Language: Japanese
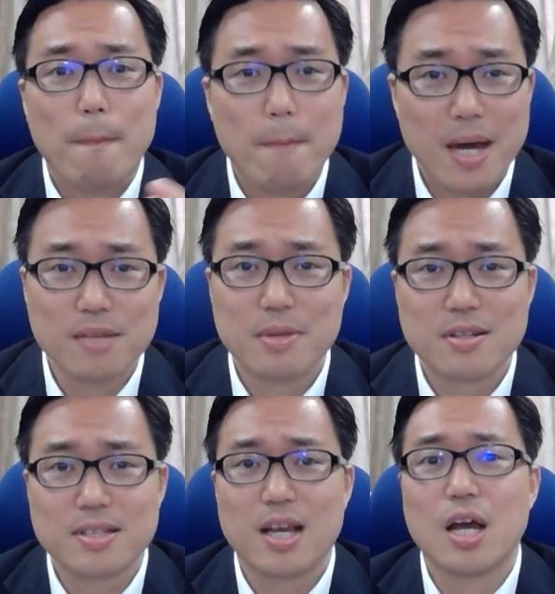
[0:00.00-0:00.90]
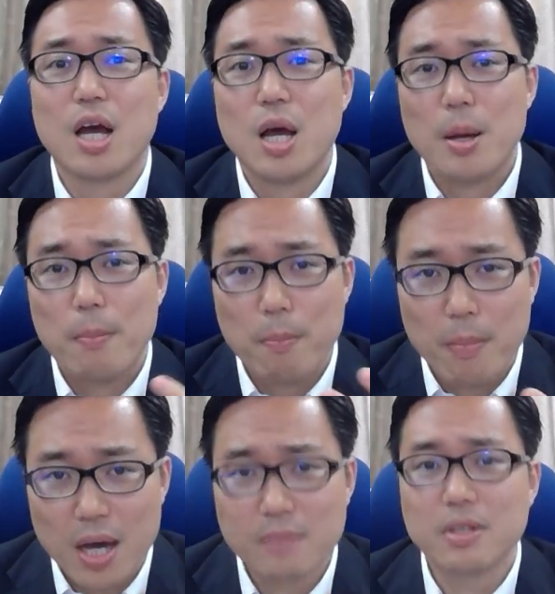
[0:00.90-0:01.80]
〇〇さん、
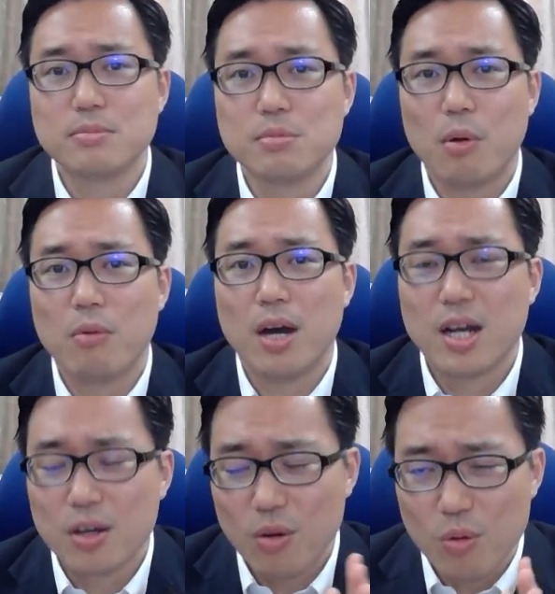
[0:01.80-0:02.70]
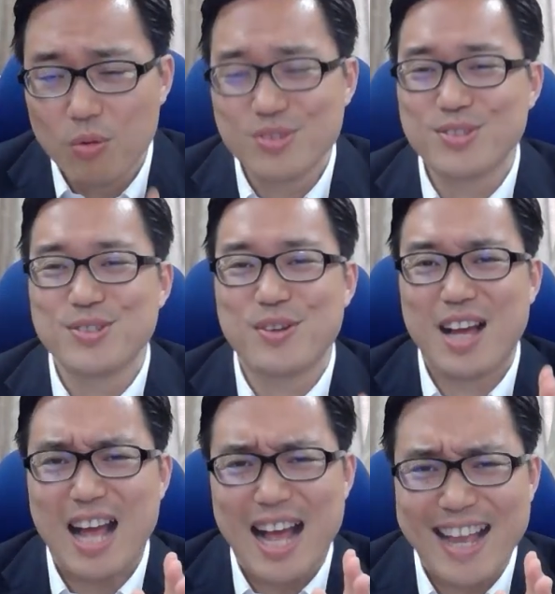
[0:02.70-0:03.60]
〇〇部門はこうするの
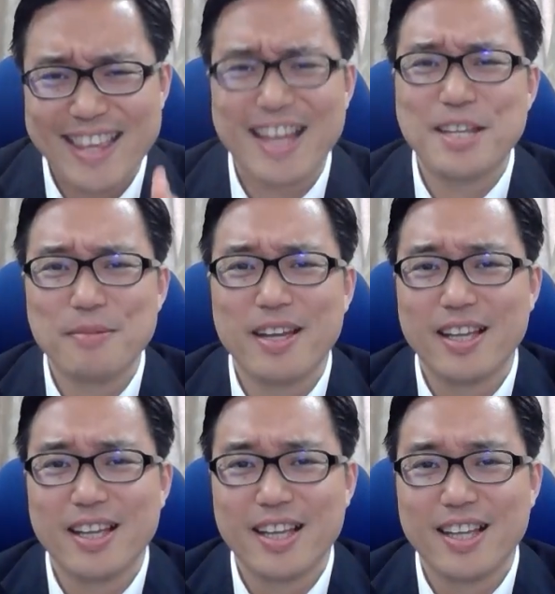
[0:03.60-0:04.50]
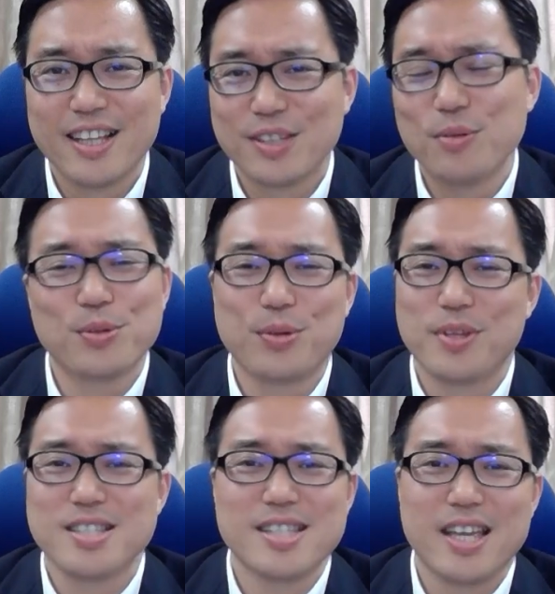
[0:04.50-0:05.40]
が当たり前。とうとう
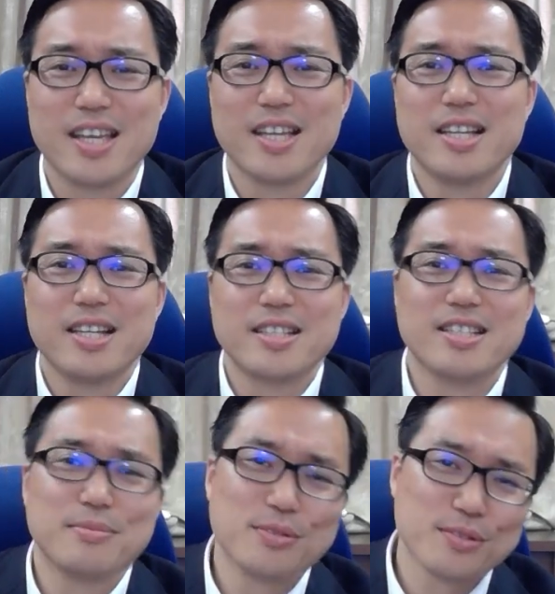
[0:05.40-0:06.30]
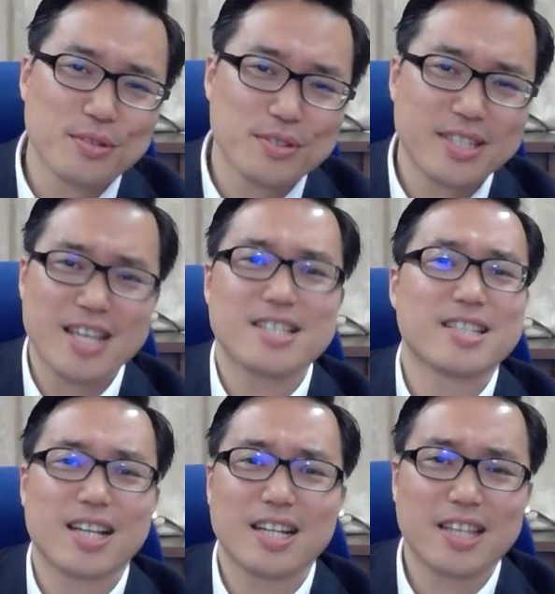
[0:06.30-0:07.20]
ですね、自分の接
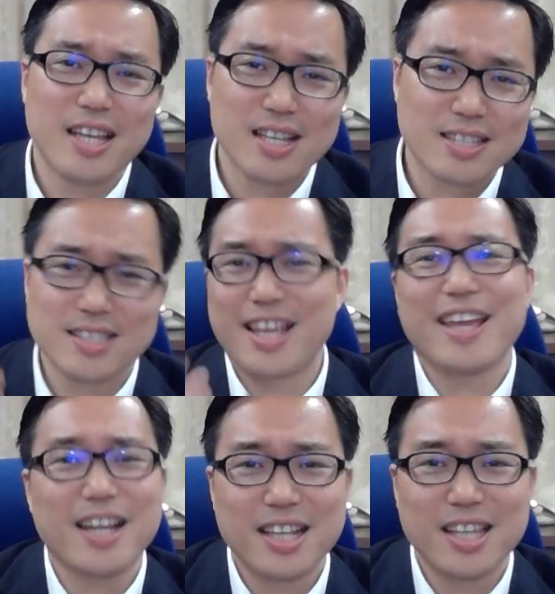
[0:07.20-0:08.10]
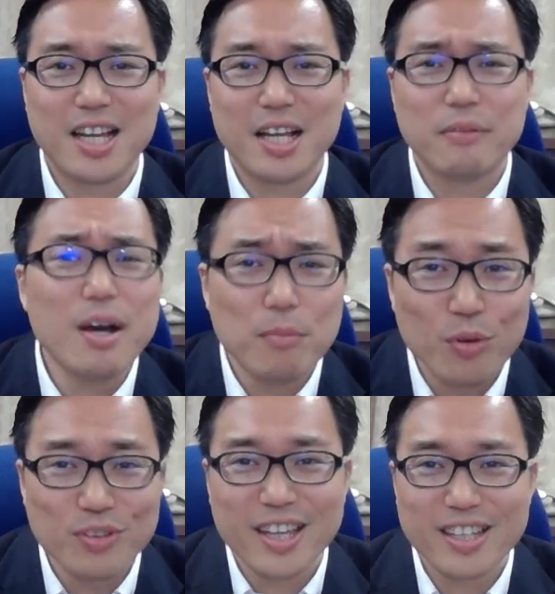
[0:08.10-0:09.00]
し方や伝え方は
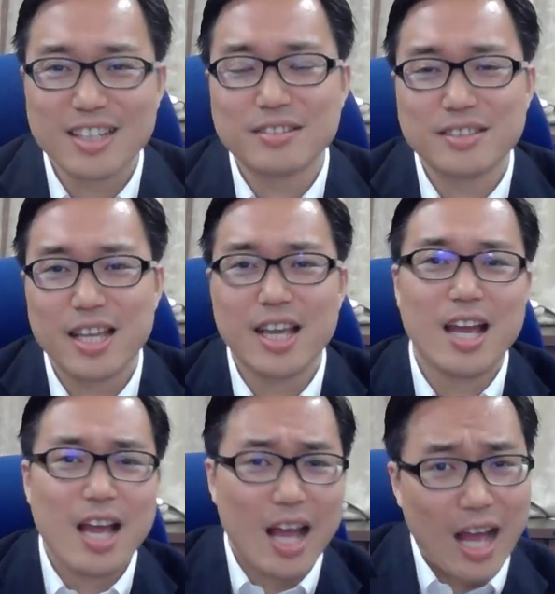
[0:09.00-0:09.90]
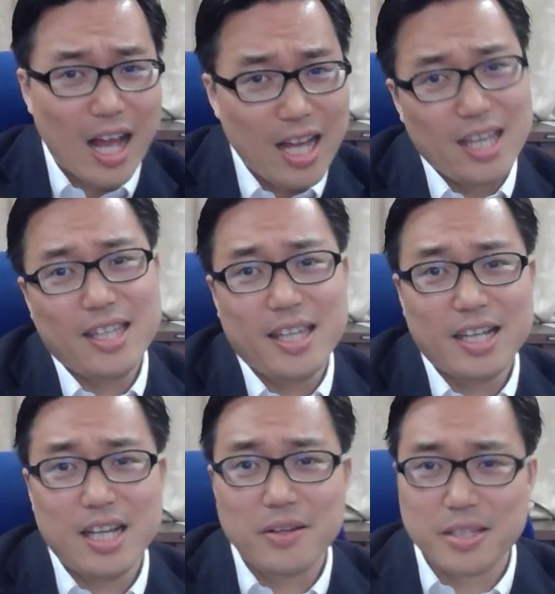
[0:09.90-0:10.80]
問題なくて、相手
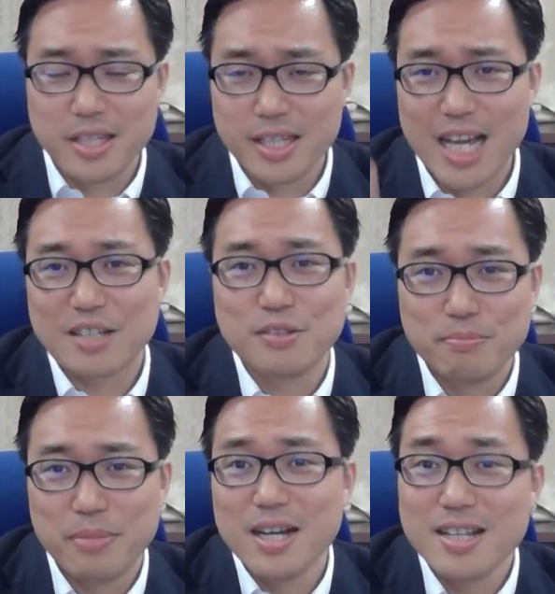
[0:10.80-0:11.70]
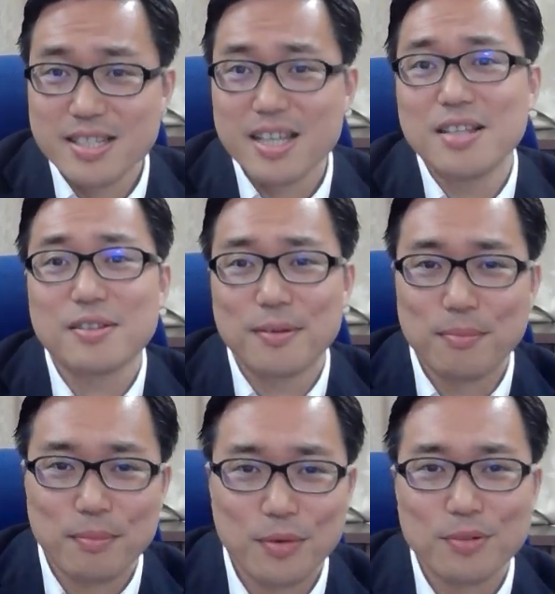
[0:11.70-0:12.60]
側に100%
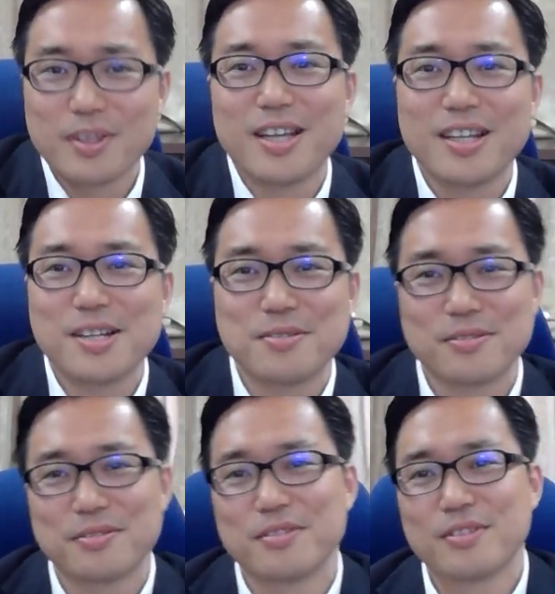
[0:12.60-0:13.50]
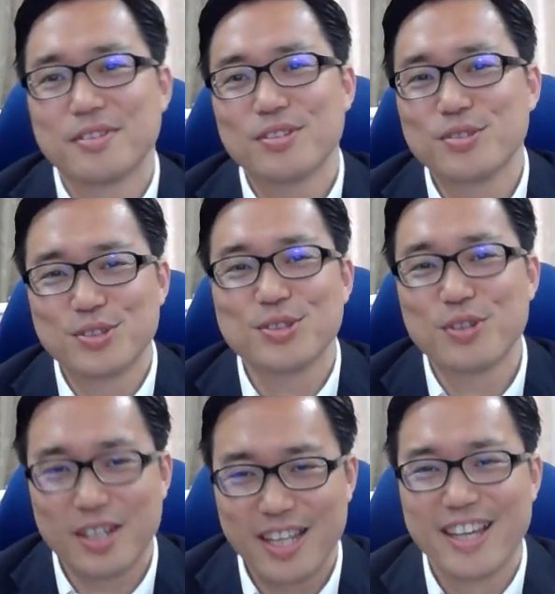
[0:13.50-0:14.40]
問題があるとする
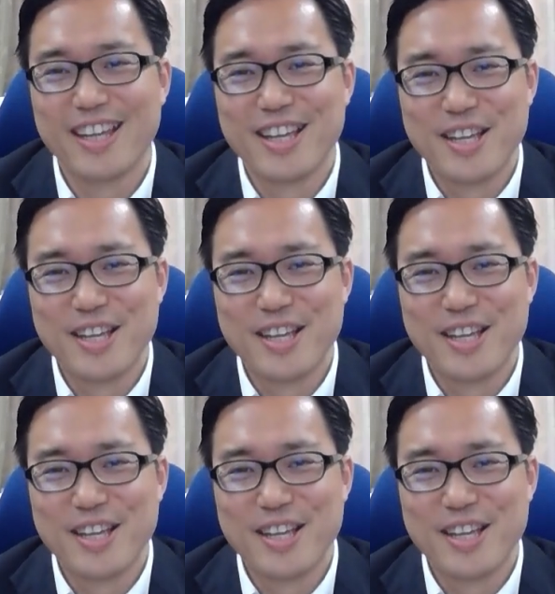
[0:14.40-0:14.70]
人がね、